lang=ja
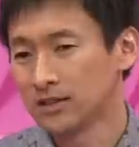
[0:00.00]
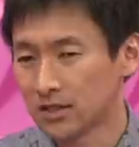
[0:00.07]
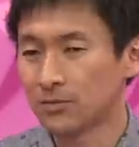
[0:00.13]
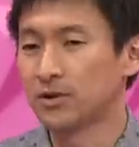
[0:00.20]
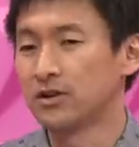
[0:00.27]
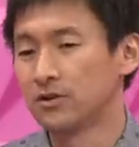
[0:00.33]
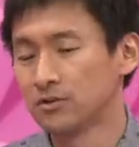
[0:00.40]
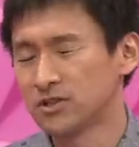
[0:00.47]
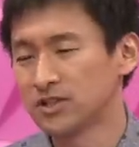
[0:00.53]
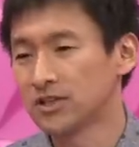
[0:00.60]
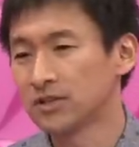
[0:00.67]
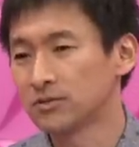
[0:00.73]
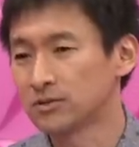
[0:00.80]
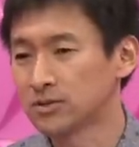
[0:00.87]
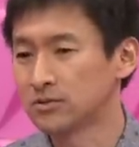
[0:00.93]
例えば量子
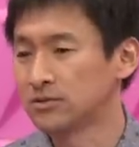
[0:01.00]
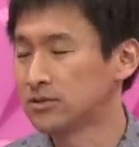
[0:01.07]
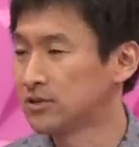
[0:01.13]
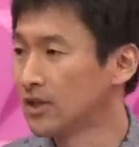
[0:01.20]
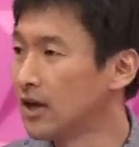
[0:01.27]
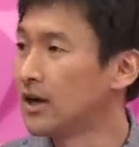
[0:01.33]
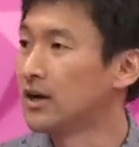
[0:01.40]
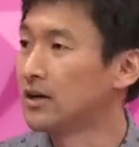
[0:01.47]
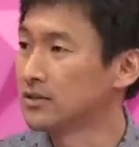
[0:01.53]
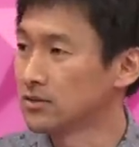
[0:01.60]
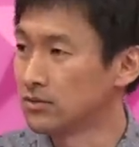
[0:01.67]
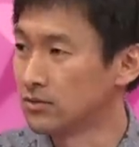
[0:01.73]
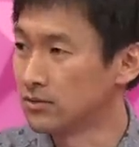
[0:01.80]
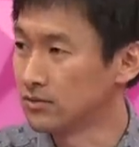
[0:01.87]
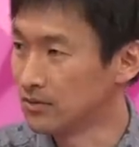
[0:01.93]
計画を作った
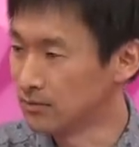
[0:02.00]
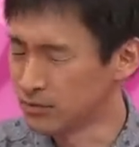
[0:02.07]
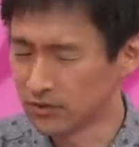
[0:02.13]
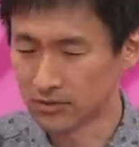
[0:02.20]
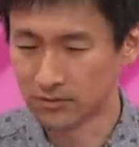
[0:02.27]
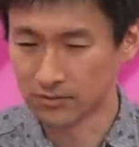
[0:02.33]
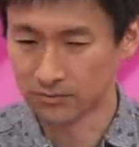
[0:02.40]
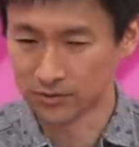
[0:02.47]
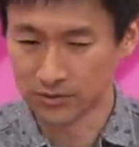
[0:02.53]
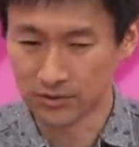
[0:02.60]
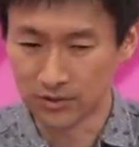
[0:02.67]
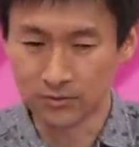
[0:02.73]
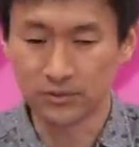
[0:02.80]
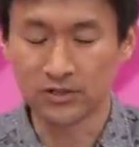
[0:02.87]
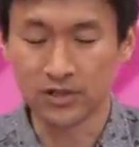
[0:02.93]
その、うん、
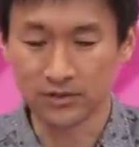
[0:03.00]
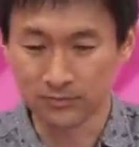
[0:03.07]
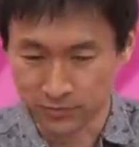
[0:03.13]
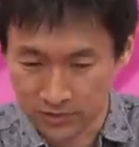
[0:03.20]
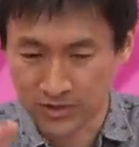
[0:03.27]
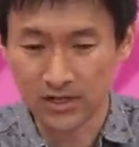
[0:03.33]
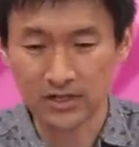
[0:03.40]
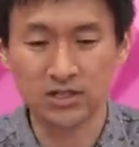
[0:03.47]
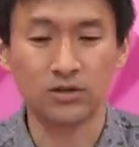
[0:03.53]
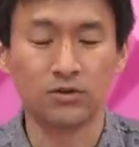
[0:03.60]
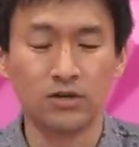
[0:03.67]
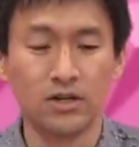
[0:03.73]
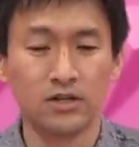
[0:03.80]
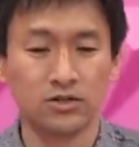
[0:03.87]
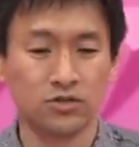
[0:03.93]
物理学者
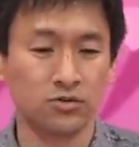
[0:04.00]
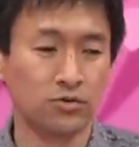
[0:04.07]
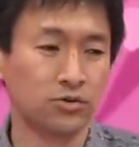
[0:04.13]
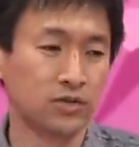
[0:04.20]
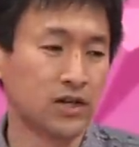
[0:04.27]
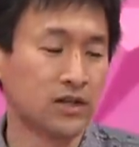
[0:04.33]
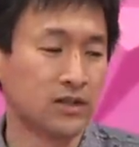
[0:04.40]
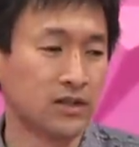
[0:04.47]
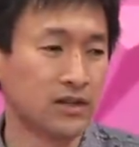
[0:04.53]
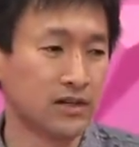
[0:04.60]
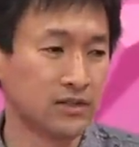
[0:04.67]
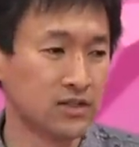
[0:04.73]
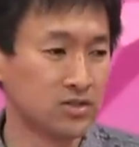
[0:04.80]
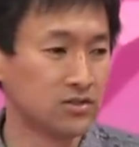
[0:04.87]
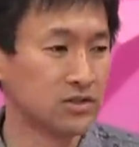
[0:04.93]
の集合体ってなん
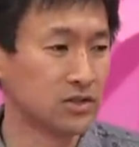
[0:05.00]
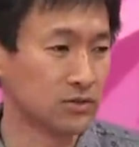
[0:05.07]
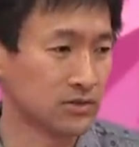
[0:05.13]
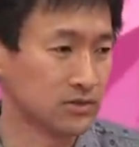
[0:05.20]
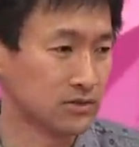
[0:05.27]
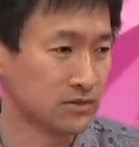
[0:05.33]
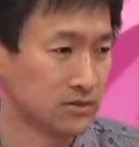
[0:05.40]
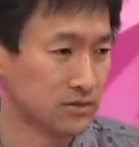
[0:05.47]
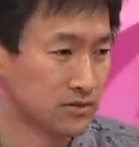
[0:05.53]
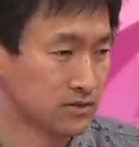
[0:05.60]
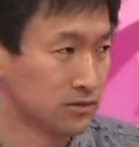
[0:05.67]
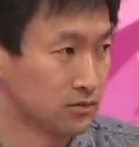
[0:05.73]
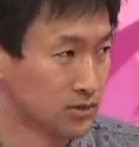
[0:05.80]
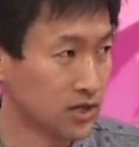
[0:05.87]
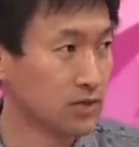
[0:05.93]
か20人とか
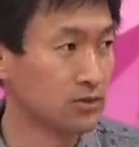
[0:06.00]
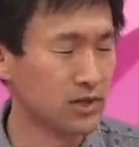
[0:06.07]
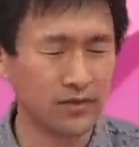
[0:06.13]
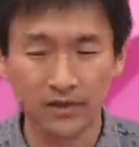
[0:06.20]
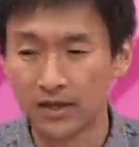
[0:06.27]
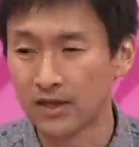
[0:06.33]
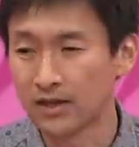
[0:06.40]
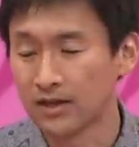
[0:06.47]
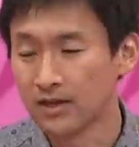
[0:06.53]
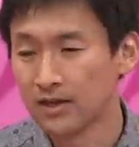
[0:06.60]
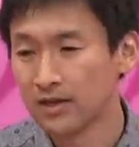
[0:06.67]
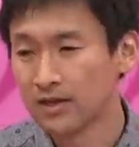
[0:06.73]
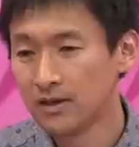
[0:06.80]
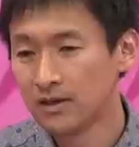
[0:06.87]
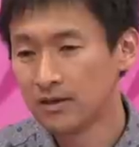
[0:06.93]
程度なんで。うんはい
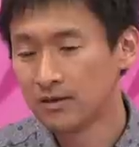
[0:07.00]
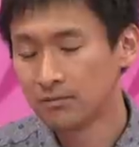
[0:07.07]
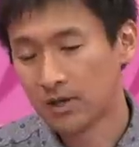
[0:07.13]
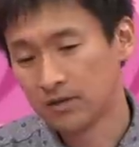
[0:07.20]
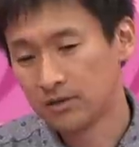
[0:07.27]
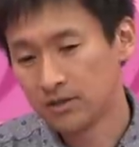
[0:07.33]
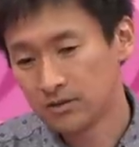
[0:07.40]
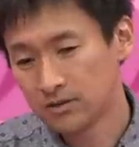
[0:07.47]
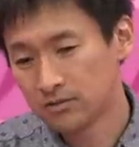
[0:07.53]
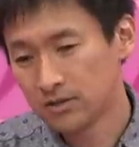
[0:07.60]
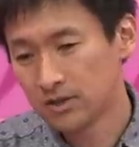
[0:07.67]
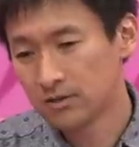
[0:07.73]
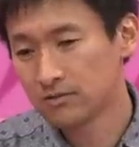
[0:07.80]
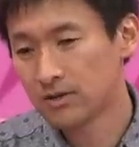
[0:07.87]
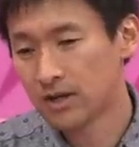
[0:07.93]
まあ、20
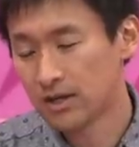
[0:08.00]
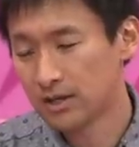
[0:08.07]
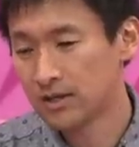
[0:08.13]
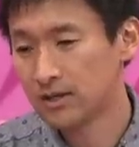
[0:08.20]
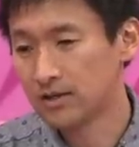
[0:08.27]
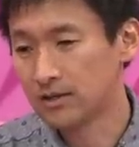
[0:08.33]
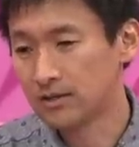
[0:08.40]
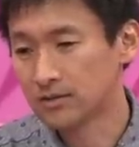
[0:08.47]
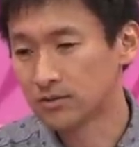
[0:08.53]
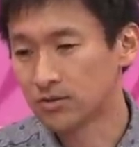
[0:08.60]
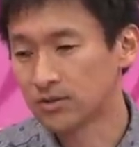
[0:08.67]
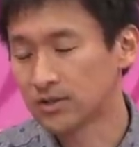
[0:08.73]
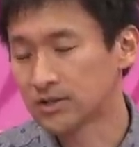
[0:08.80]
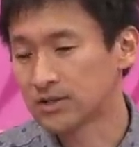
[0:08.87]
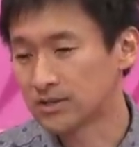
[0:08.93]
人ぐらいその
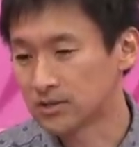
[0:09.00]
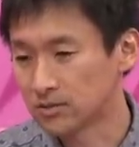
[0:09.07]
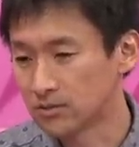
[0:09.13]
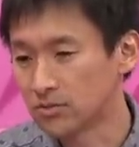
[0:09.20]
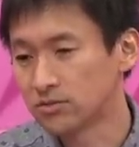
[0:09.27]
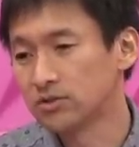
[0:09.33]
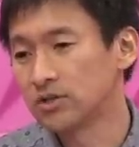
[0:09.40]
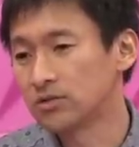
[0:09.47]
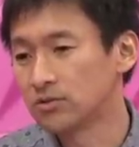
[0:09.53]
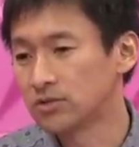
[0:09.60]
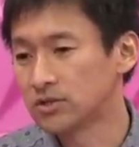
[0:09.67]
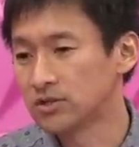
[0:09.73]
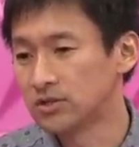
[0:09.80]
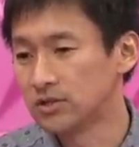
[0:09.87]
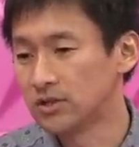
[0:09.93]
人たちがすごく居心
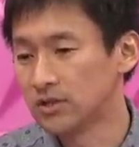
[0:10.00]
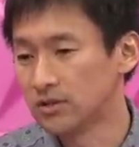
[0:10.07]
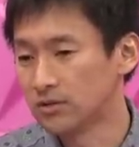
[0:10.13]
地